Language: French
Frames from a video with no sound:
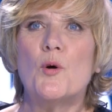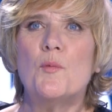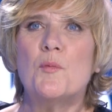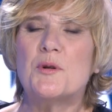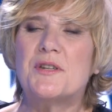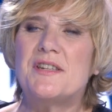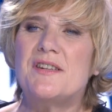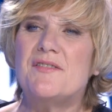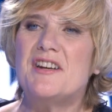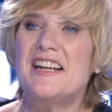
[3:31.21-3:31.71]

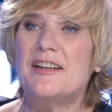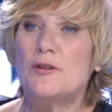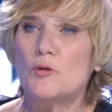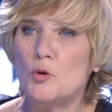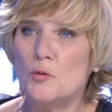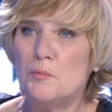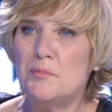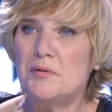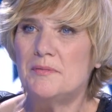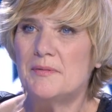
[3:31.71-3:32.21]
remotiver les
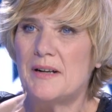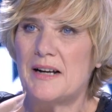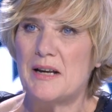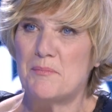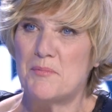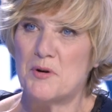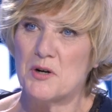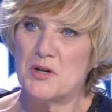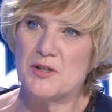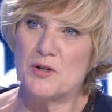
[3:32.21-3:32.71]
troupes à
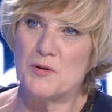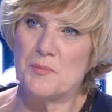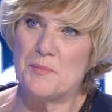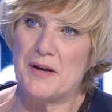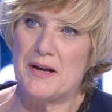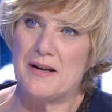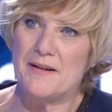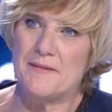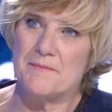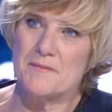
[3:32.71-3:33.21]
l'époque chez
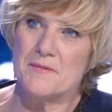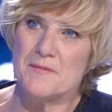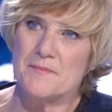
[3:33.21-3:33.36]
Opel